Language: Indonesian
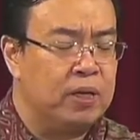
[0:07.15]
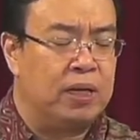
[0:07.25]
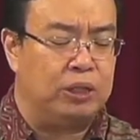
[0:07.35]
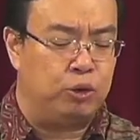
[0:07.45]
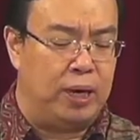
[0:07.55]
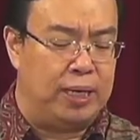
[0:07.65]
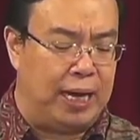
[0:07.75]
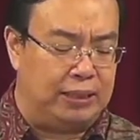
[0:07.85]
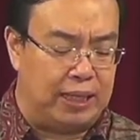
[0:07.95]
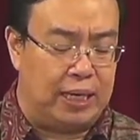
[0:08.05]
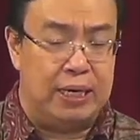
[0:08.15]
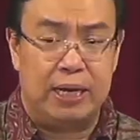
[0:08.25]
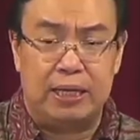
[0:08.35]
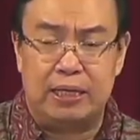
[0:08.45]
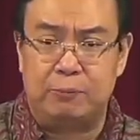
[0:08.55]
kecuali ajaran
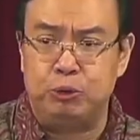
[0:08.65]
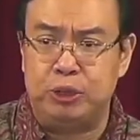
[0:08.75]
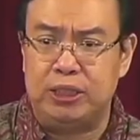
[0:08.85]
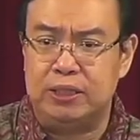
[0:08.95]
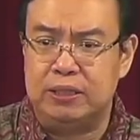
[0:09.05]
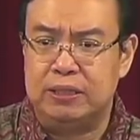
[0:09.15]
dari kitab suci.